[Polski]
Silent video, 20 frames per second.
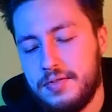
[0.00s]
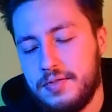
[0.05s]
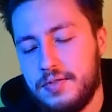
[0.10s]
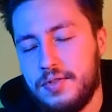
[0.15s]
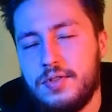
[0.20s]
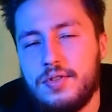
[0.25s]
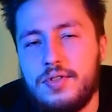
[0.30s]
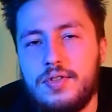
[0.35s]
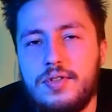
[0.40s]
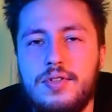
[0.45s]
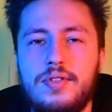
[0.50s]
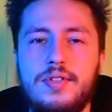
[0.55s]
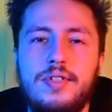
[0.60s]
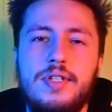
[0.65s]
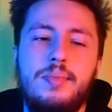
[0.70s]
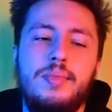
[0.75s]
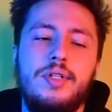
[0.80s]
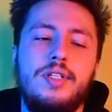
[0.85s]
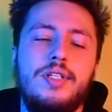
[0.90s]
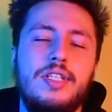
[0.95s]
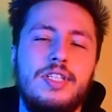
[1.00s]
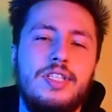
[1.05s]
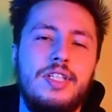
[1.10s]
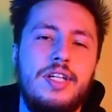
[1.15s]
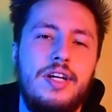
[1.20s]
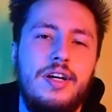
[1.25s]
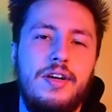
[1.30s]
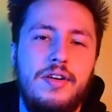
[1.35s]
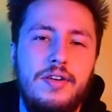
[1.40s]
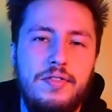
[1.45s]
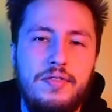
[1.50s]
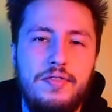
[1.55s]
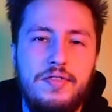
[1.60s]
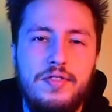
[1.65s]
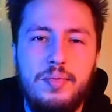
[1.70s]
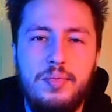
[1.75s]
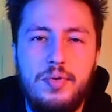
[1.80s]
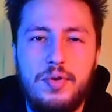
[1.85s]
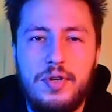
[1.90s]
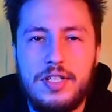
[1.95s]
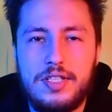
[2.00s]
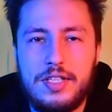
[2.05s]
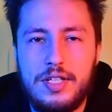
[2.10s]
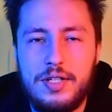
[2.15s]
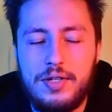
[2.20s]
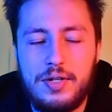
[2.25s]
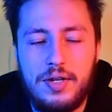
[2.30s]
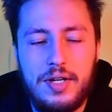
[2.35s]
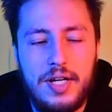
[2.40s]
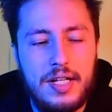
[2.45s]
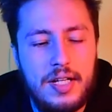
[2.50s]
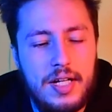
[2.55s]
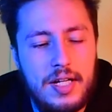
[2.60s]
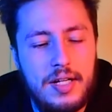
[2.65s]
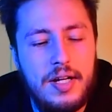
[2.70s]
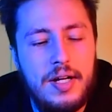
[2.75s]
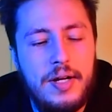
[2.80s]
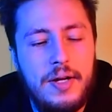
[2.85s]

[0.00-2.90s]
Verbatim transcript: No to myślę, że wybór jest tylko jeden.